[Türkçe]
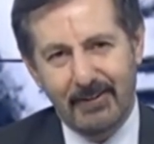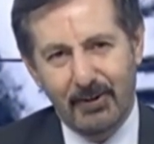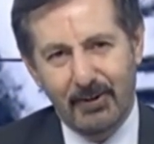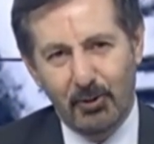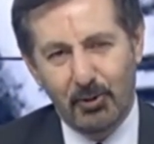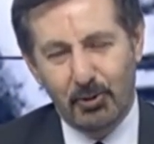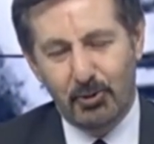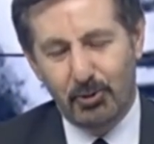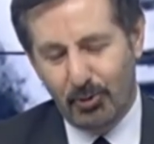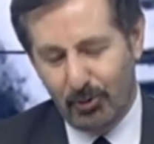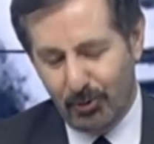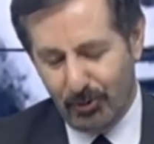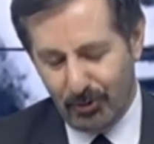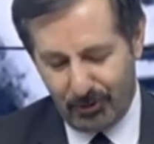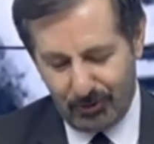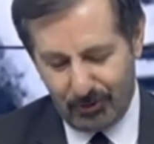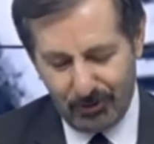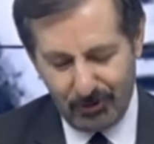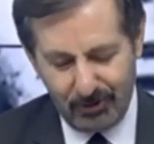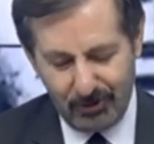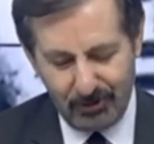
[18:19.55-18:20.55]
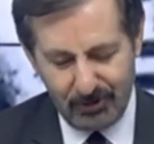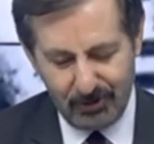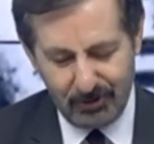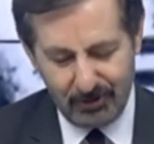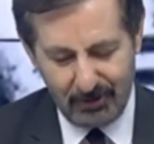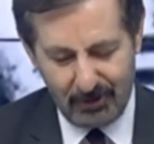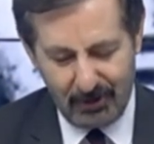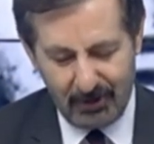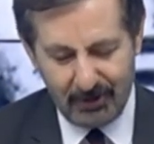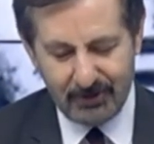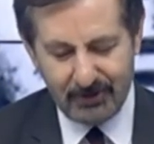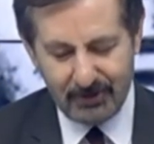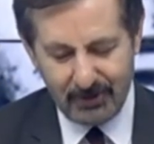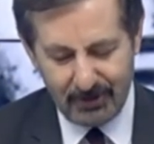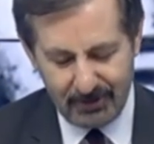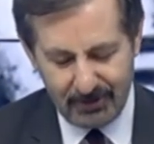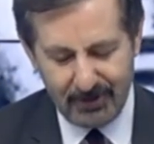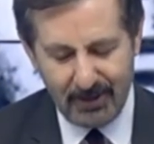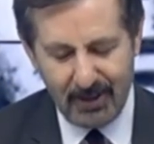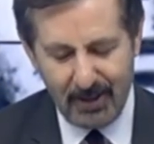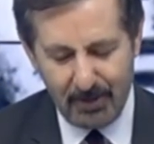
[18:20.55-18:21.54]
Özgürlük. Hasta
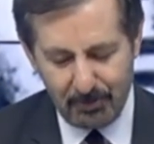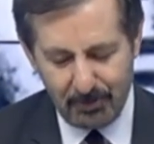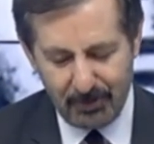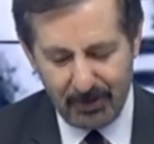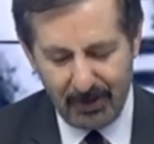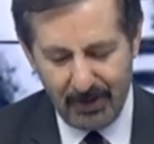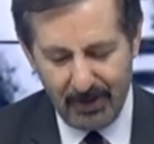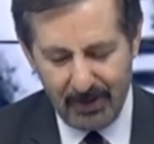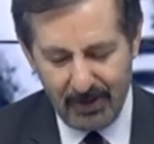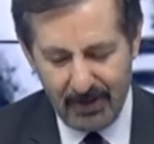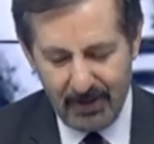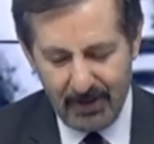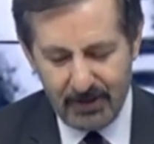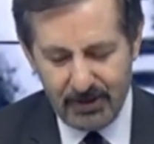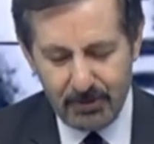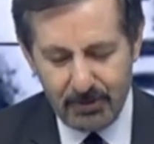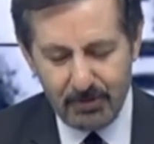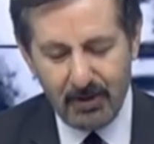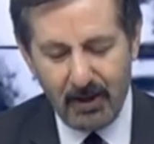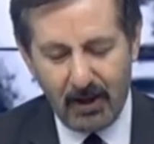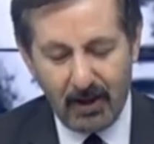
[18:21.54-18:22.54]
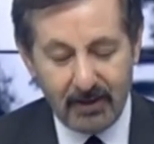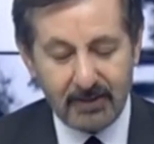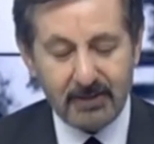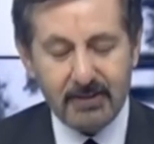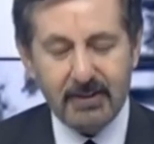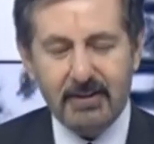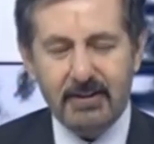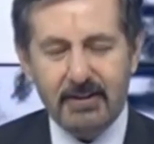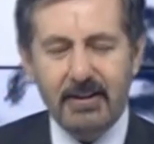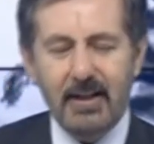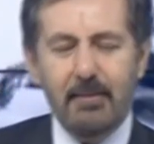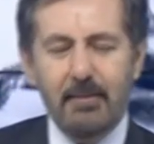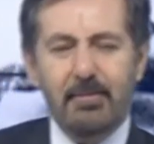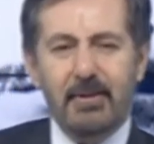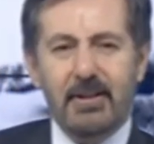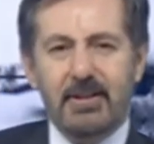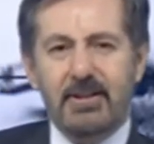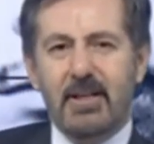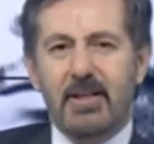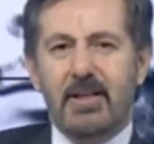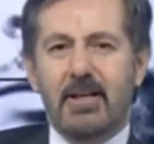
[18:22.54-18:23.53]
siempre. Şimdi hasta siempre
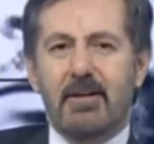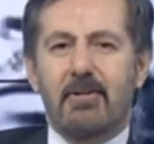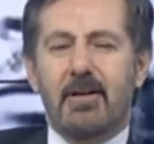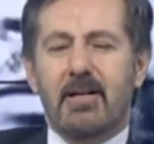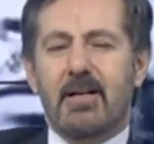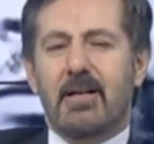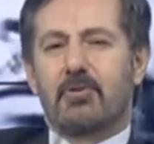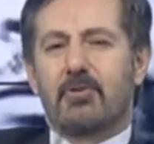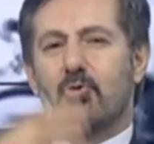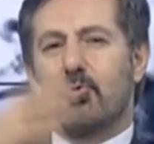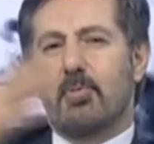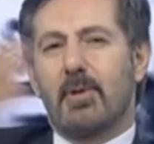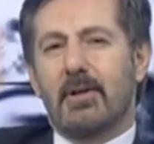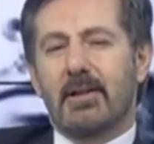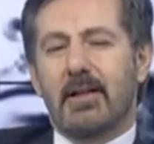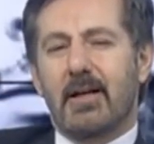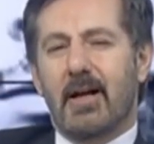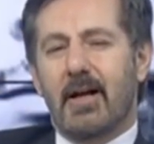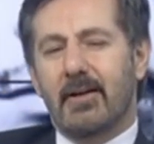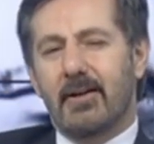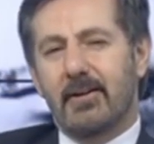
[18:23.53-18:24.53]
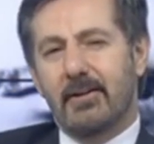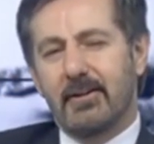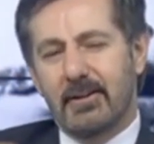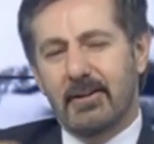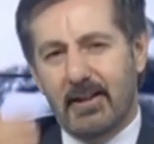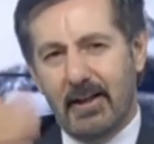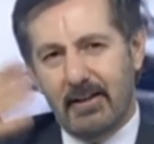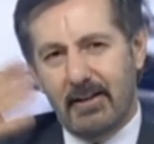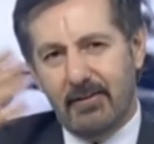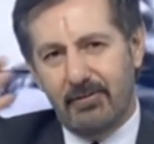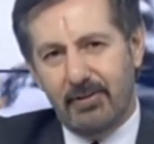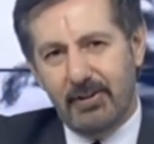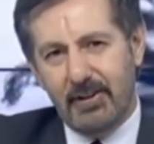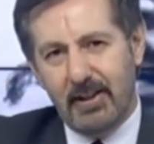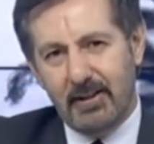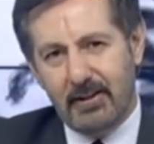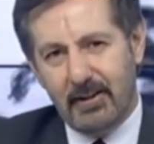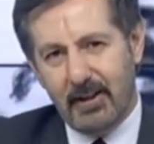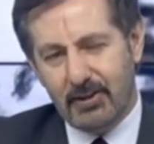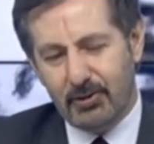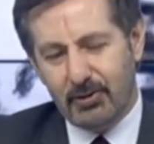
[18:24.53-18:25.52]
Che Guevara Küba'dan ayrılırken
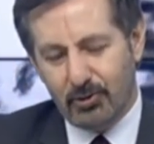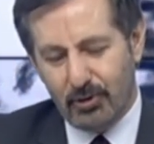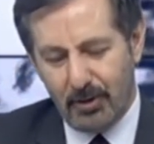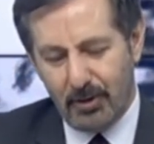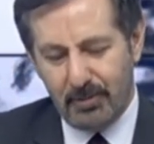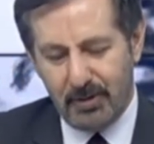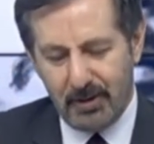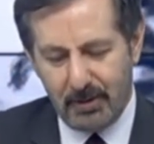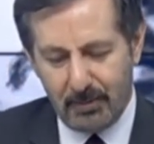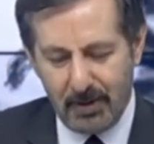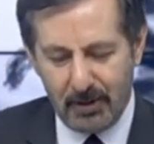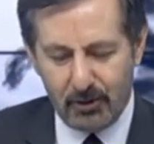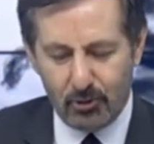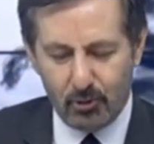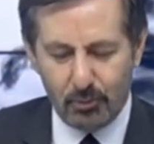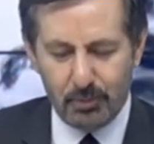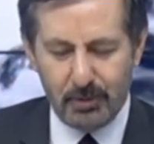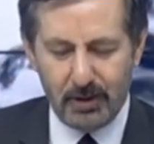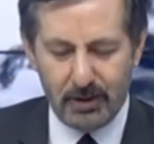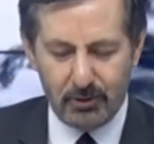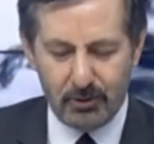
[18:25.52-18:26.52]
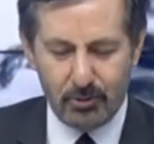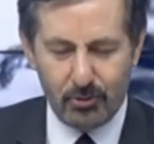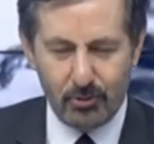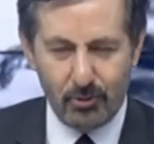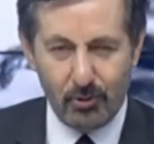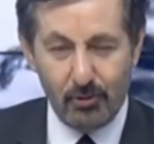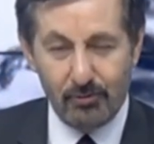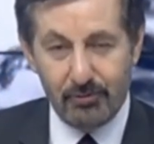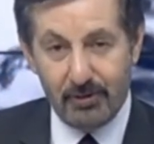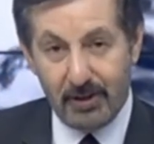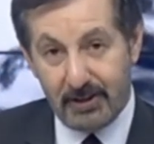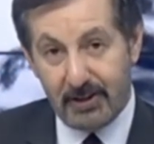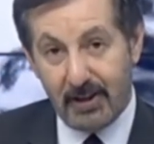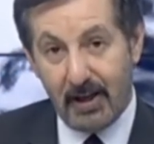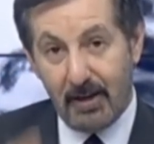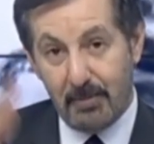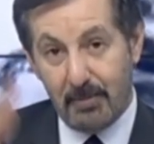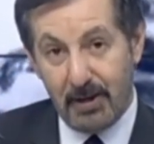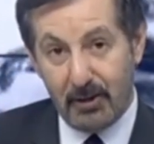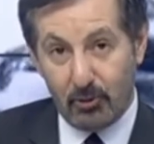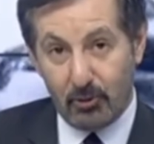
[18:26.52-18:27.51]
Fidel Castro'ya bir mektup yazıyor. O veda
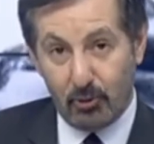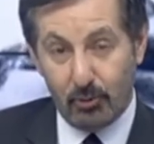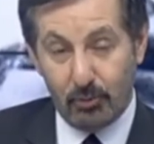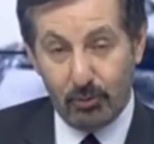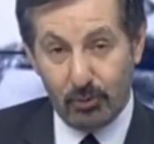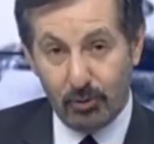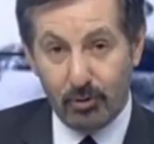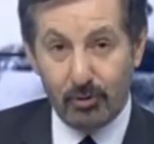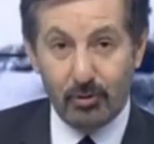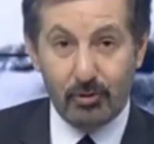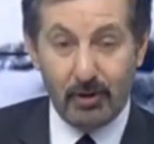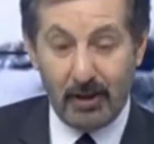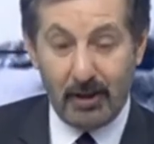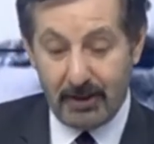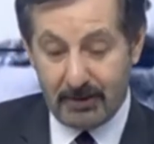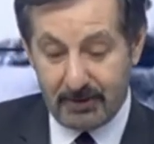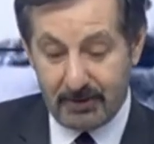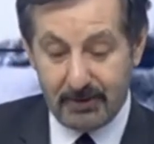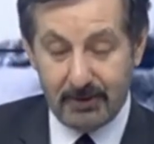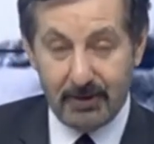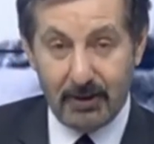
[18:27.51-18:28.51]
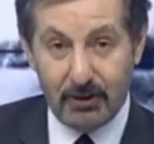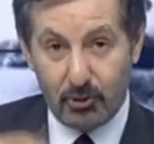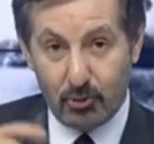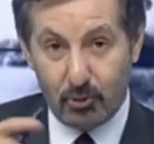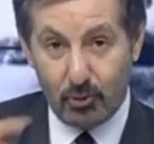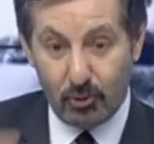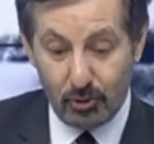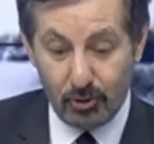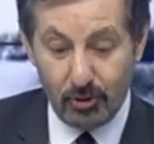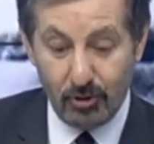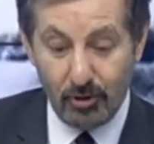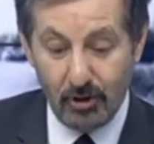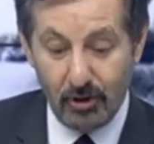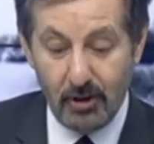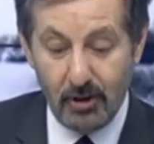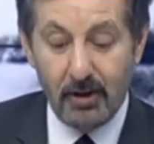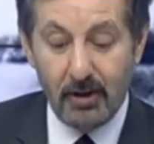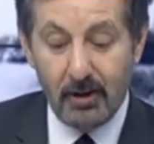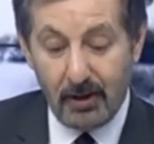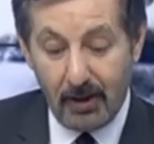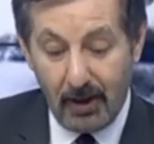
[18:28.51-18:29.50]
mektubunun aslında sonu
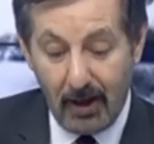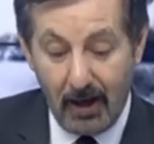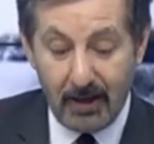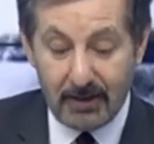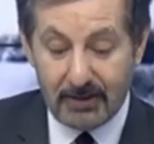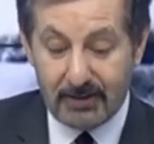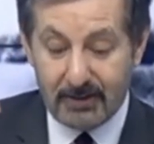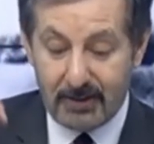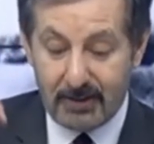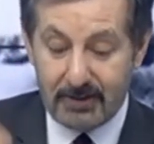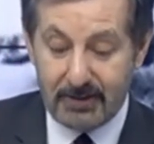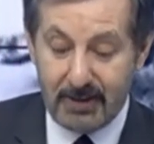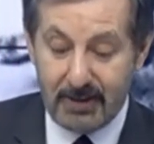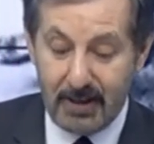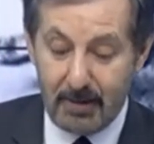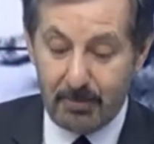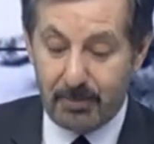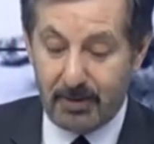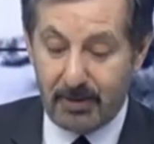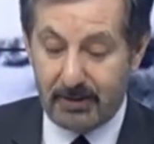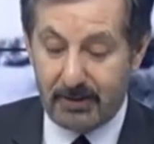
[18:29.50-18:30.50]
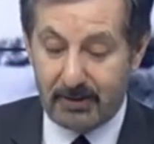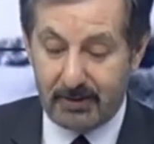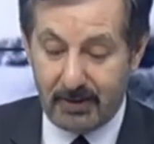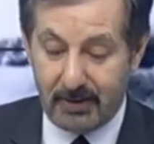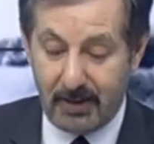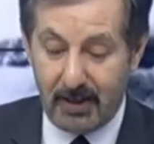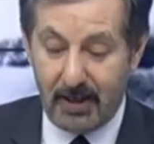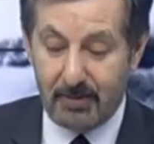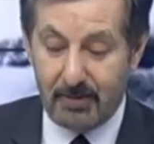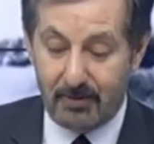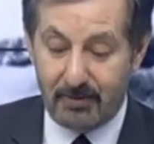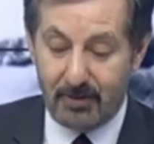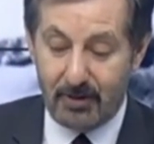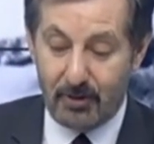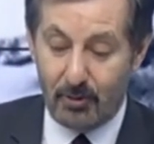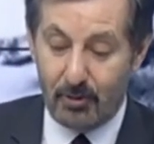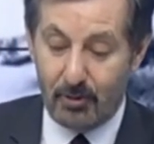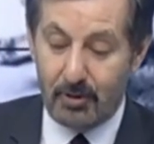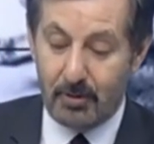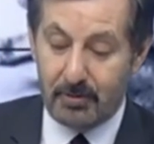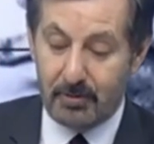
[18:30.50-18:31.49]
hasta siempre'dir daima ve
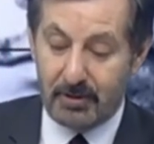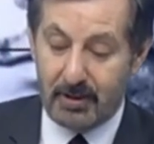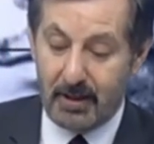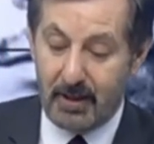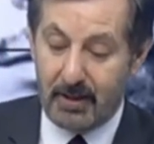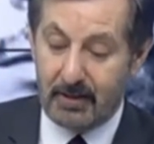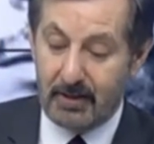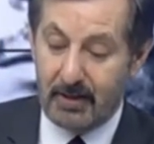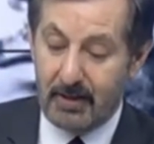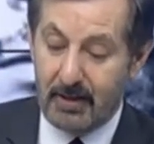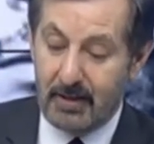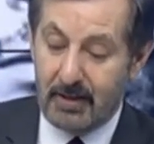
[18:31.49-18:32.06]
öyle biter.